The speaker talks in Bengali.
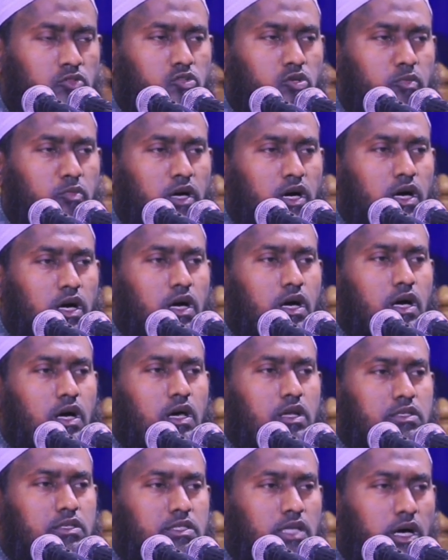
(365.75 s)

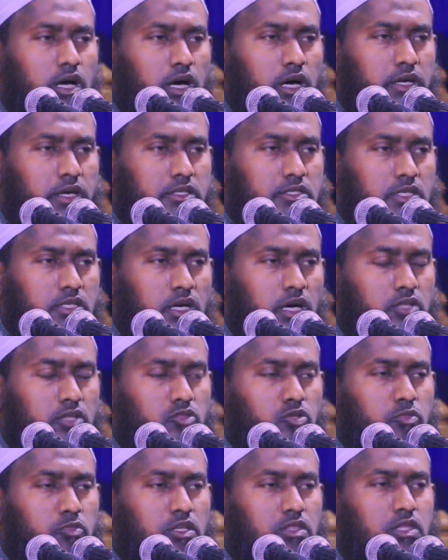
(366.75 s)
তোমার যা ইচ্ছা
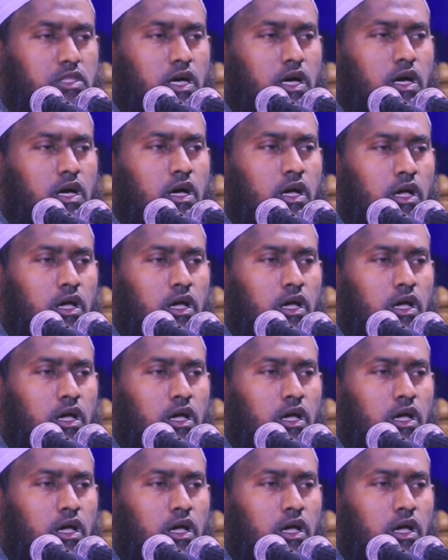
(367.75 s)
তুমি তা